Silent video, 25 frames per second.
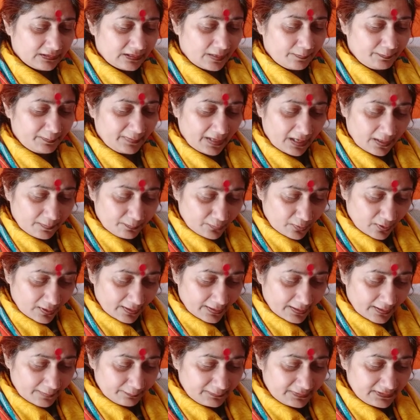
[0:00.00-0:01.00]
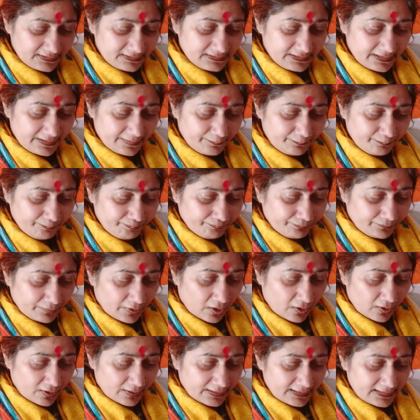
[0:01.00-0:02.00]
अपने आप को आराम दीजिए
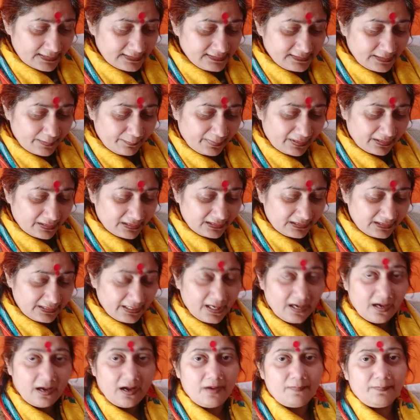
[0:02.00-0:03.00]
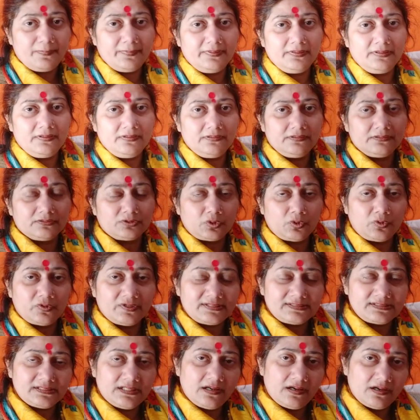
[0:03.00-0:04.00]
और इस समय के लिए आप
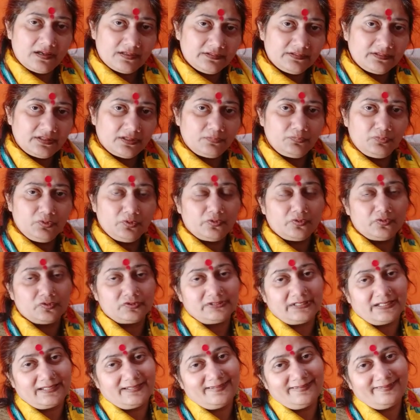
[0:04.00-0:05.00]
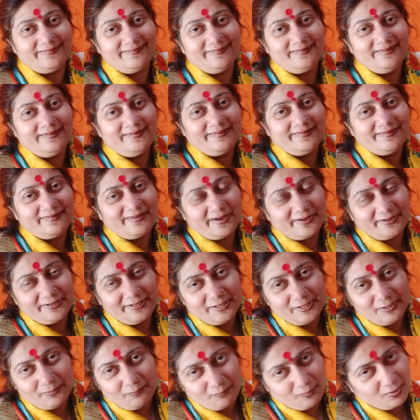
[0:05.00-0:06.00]
थोड़ा सा अंतर्मुख हो जाइए यानी
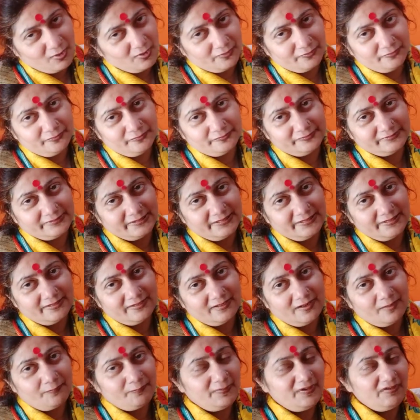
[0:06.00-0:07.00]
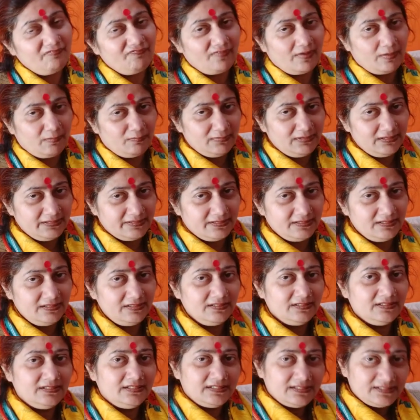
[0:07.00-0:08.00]
कि मौन हो जाइए अपनी फैमिली की
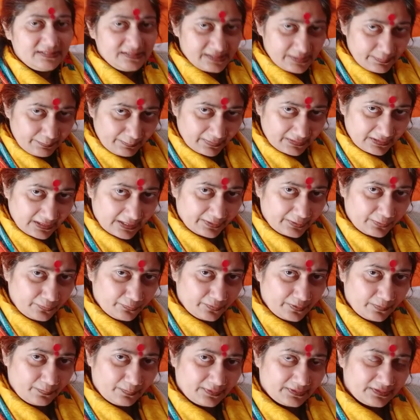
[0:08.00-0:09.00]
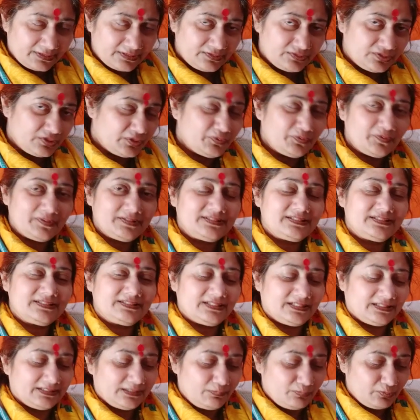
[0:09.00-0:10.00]
जिम्मेदारियों के प्रति जरूरत से
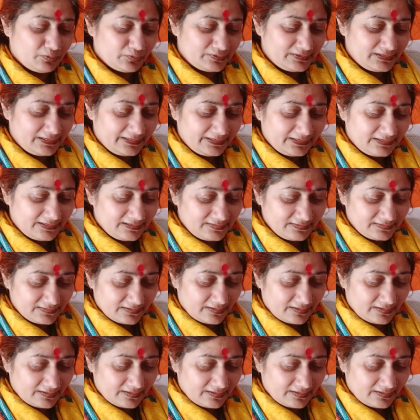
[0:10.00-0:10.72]
ज्यादा बोझ लेने की